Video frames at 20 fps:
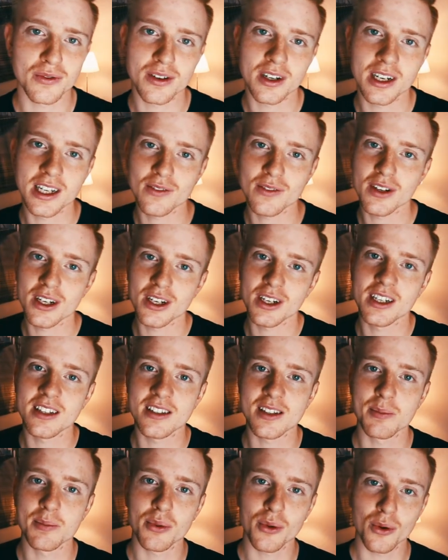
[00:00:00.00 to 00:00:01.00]
verlinkt, wenn ihr
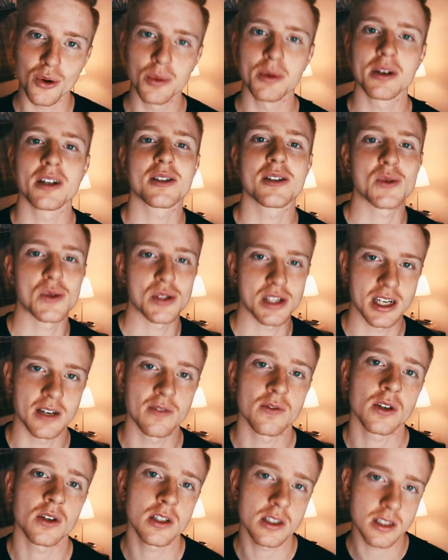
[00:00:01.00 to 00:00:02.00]
diese Probe dazu
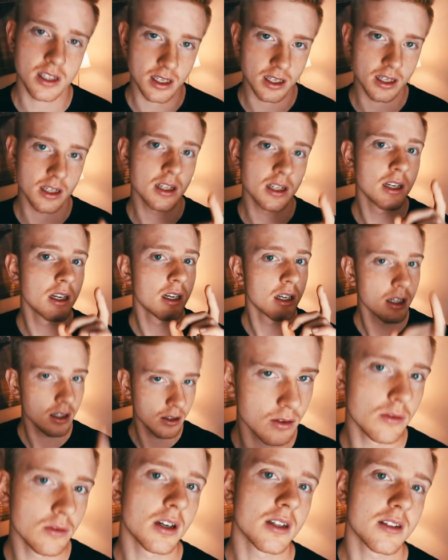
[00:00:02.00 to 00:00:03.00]
sehen wollt, denn
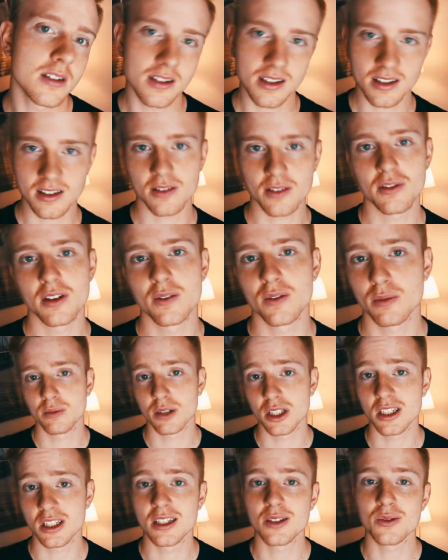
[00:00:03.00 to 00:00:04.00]
Nu hat sich das auf jeden Fall
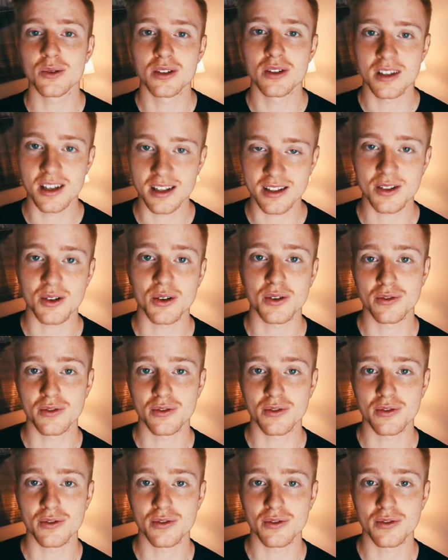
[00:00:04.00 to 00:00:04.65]
bestellt und das auch